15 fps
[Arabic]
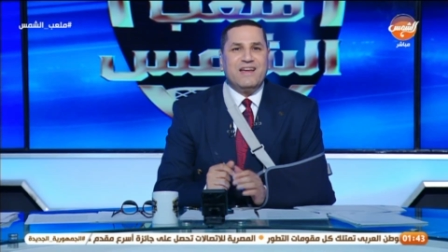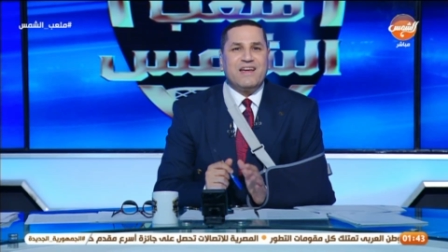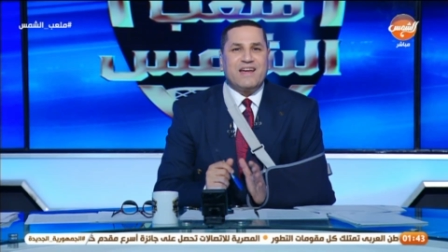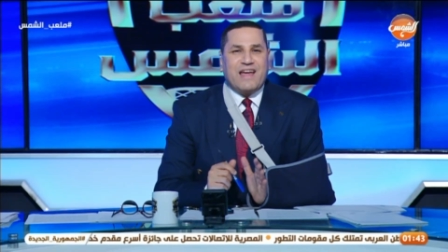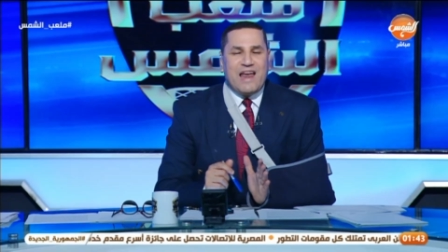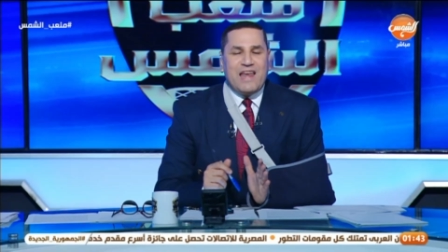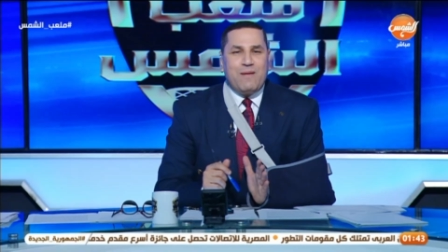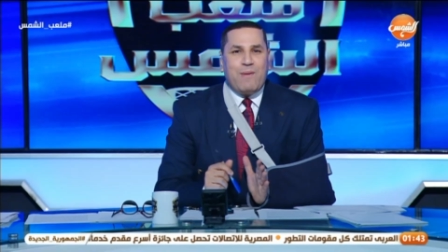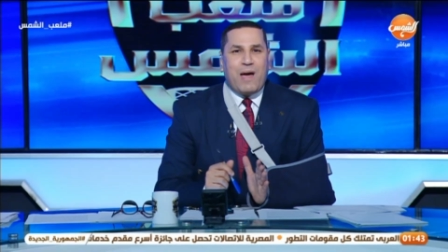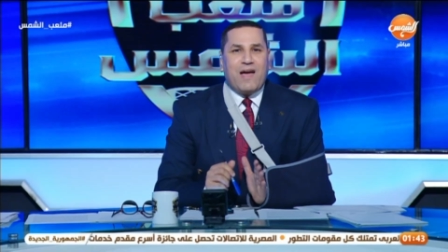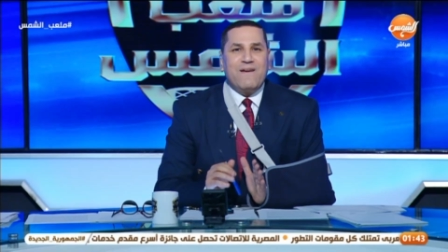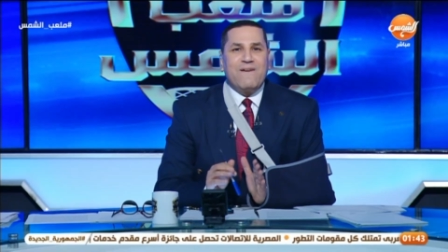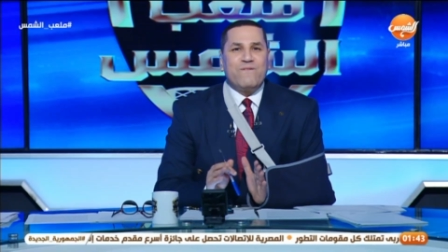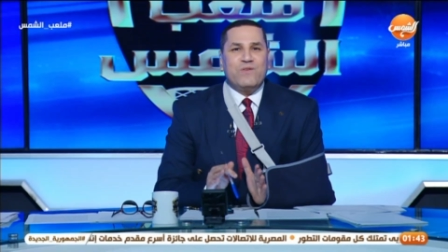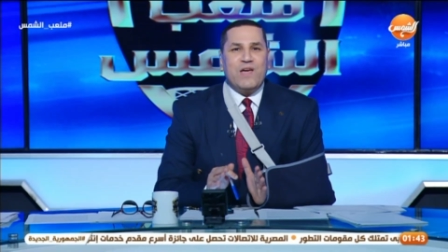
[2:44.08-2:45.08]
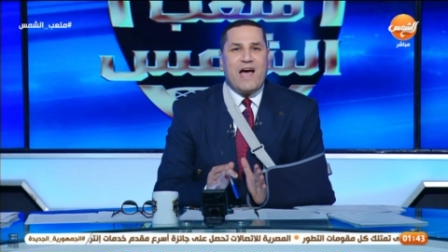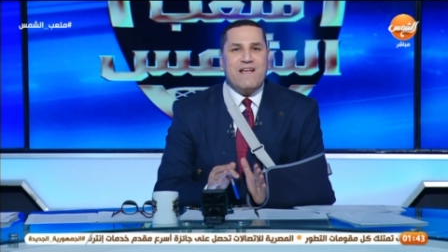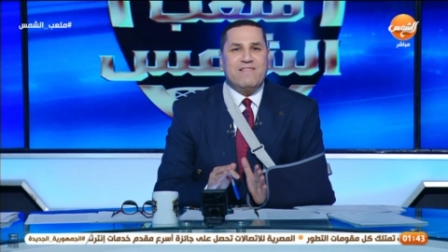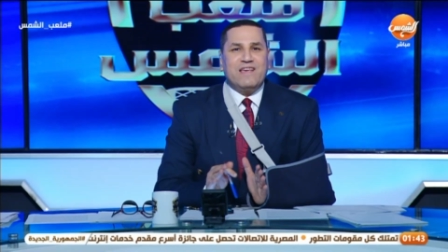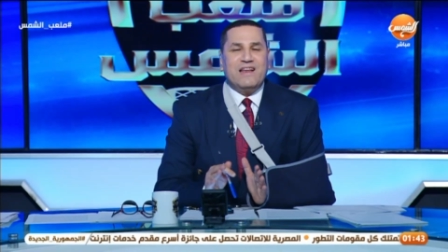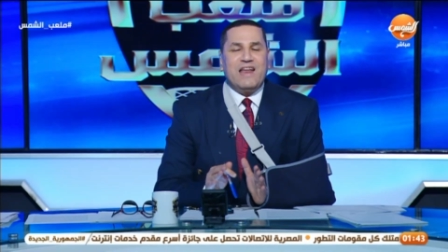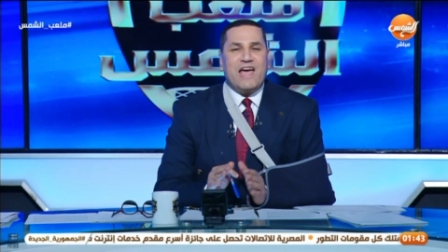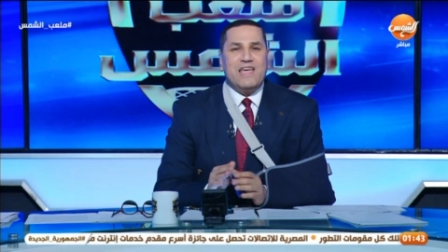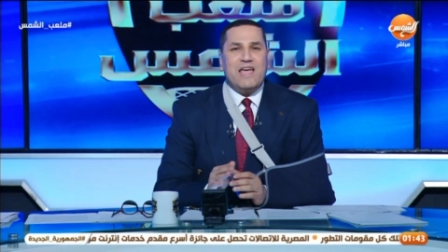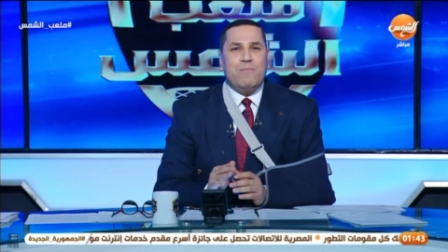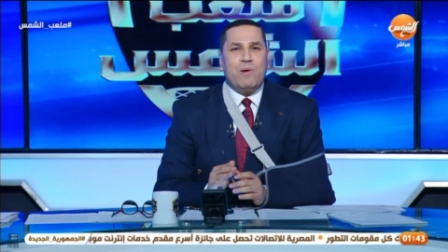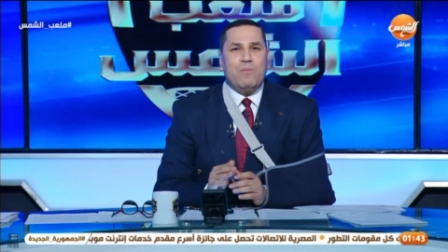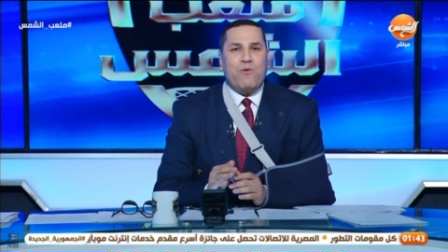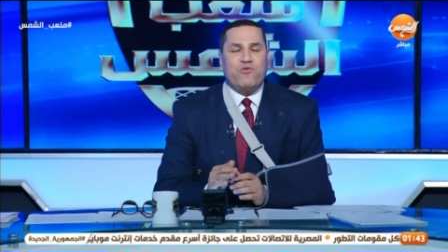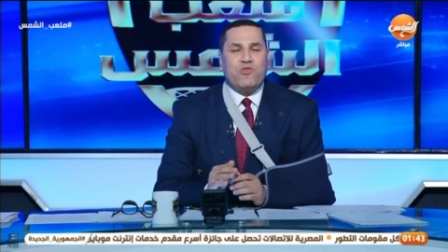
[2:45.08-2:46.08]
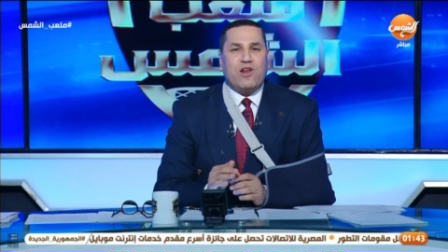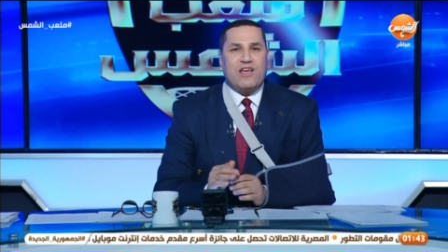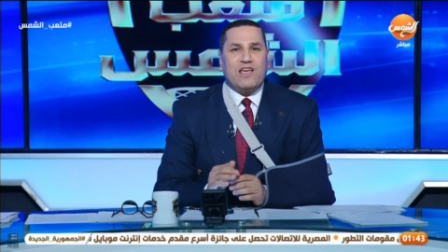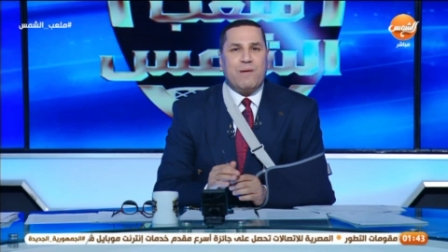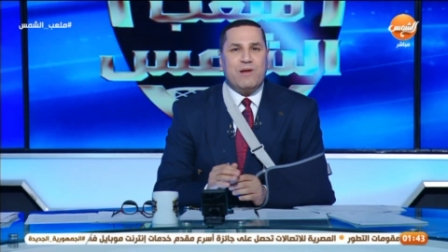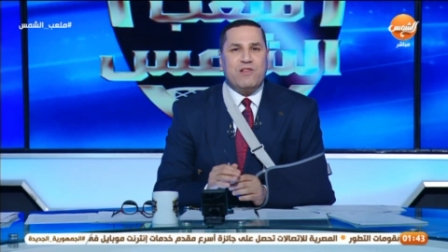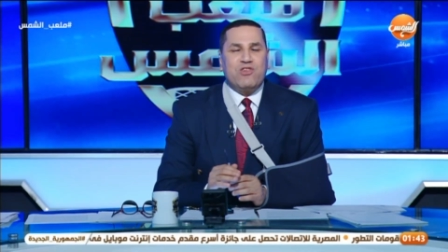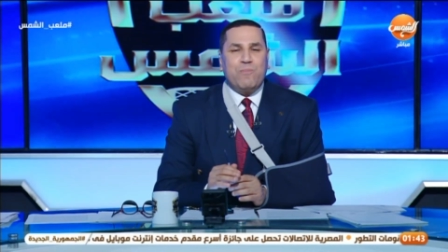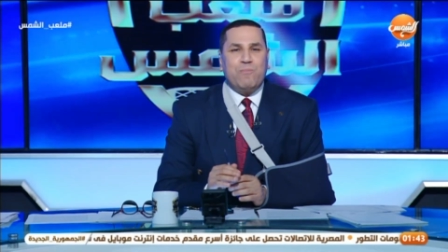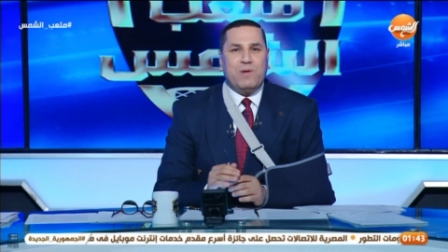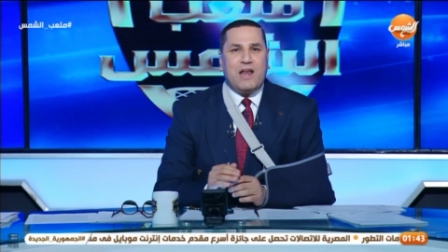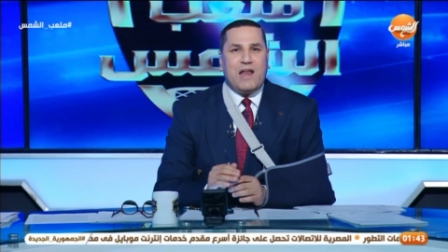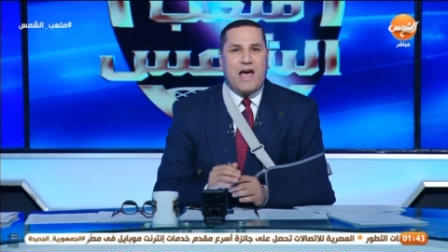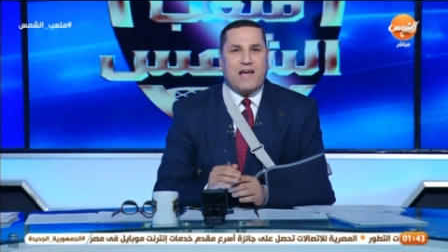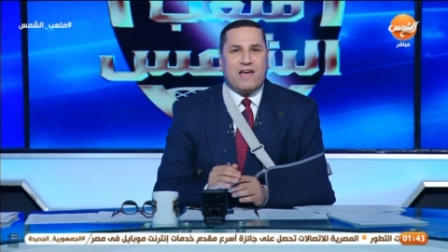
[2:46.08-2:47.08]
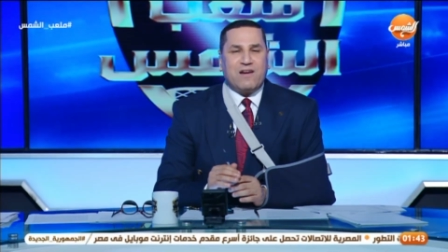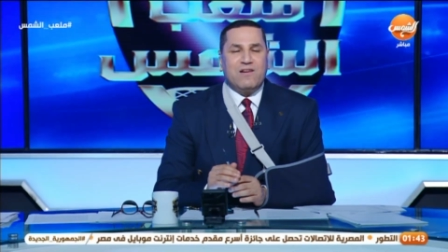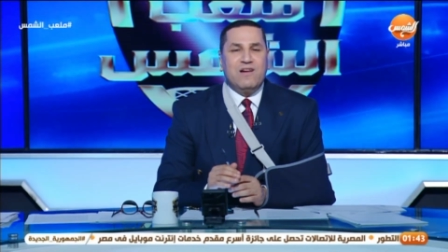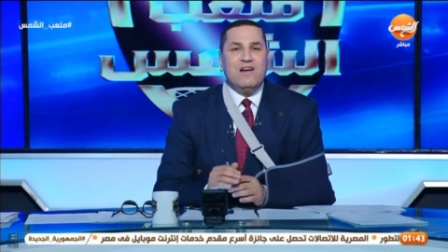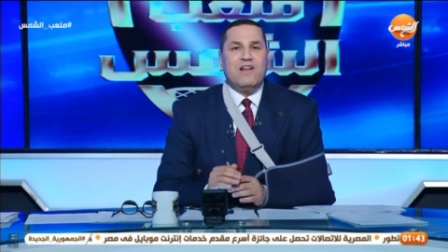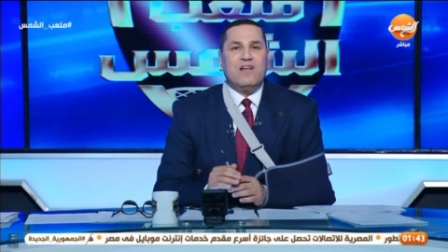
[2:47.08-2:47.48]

كلمه في هذه الايام المفترجه بنجيب من الاخر